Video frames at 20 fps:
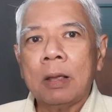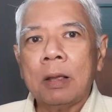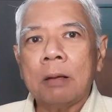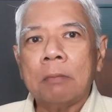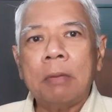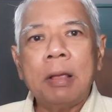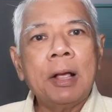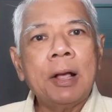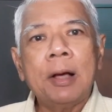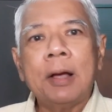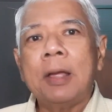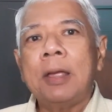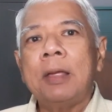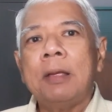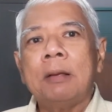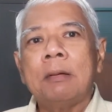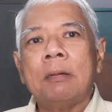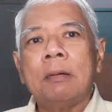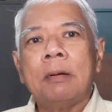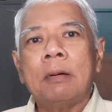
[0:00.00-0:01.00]
ไม่เคย
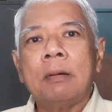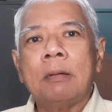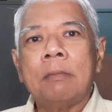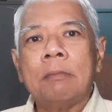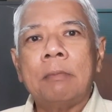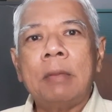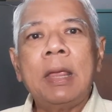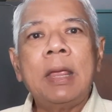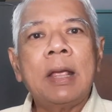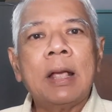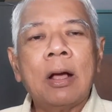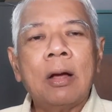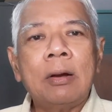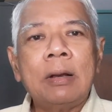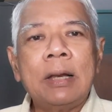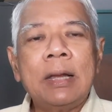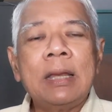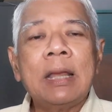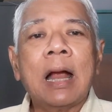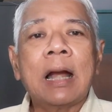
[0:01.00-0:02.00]
มีกร
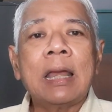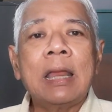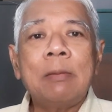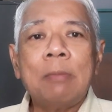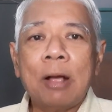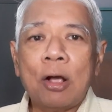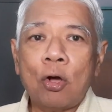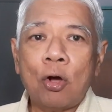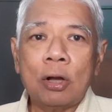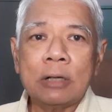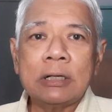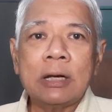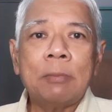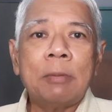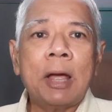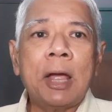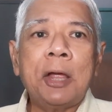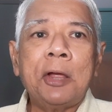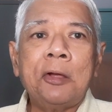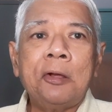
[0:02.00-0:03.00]
ณีอย่างนี้มาก่อนใช่
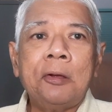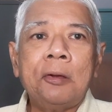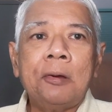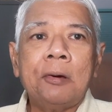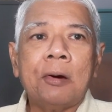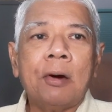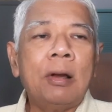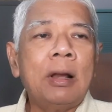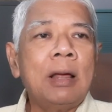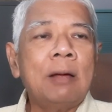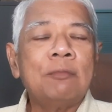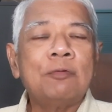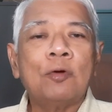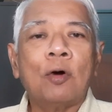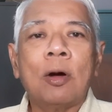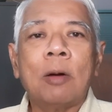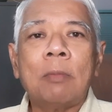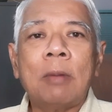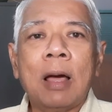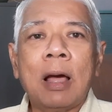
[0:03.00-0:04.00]
ไหมก็เริ่มส่
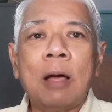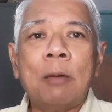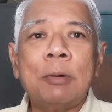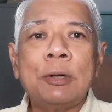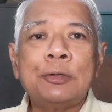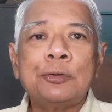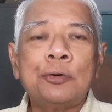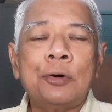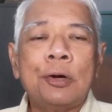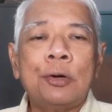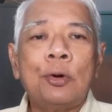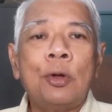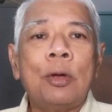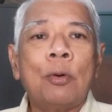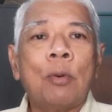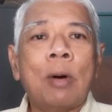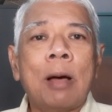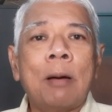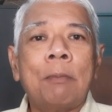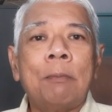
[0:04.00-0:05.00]
งกำลังเข้าไปช่วยด้วย
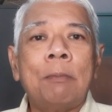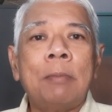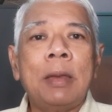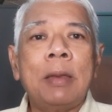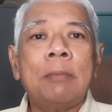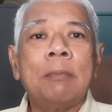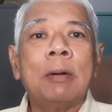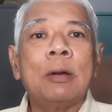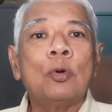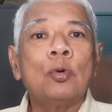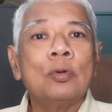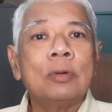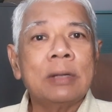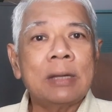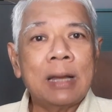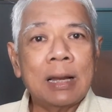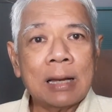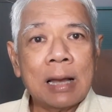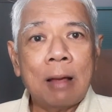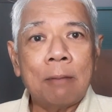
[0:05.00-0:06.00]
ความมีมนุษ
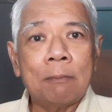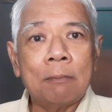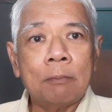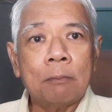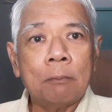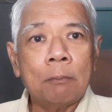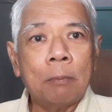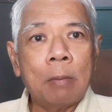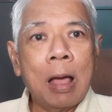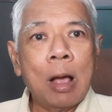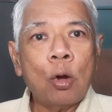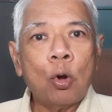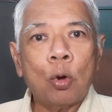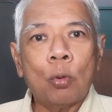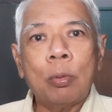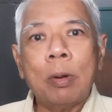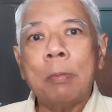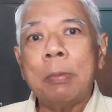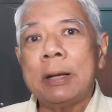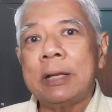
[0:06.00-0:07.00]
ยธรรมปรากฏ
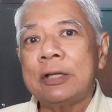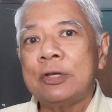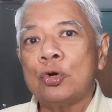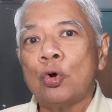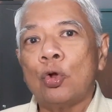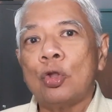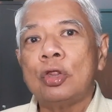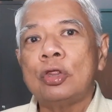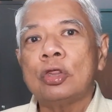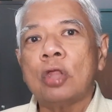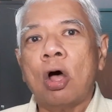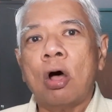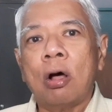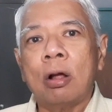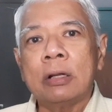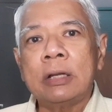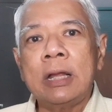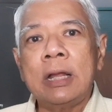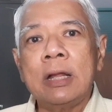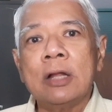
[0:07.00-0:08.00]
ว่าไปชนต่อ
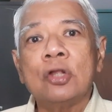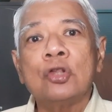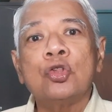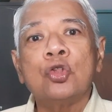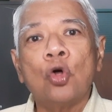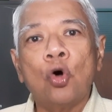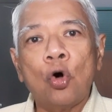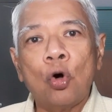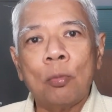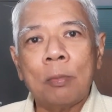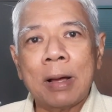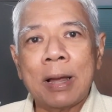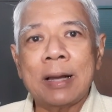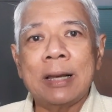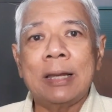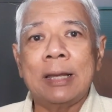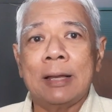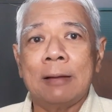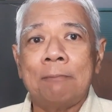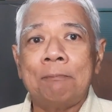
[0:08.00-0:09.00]
ที่โซมา
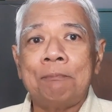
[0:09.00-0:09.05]
เลีย